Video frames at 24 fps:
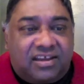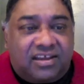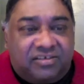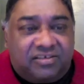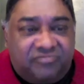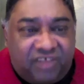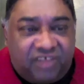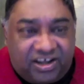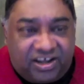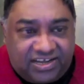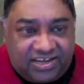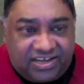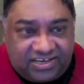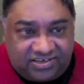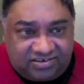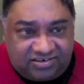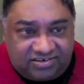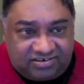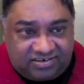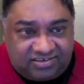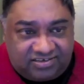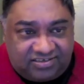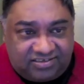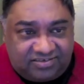அட்வான்டேஜ்
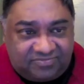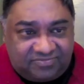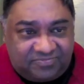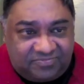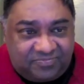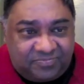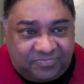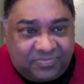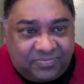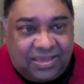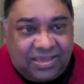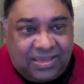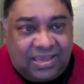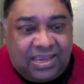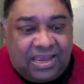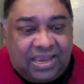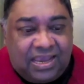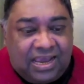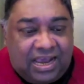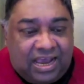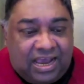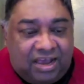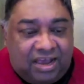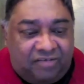இருக்குது
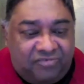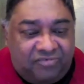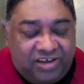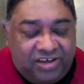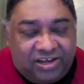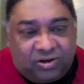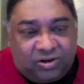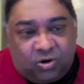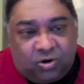அவையில்